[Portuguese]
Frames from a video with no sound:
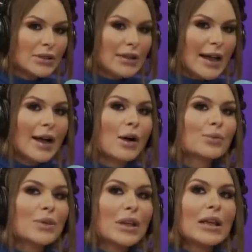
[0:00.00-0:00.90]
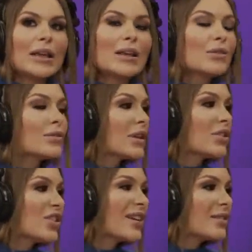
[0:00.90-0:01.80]
e tal. E eu não
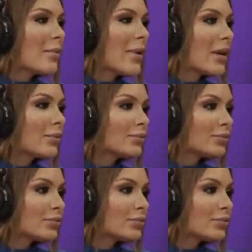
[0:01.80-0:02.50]
sentia também. Tem problema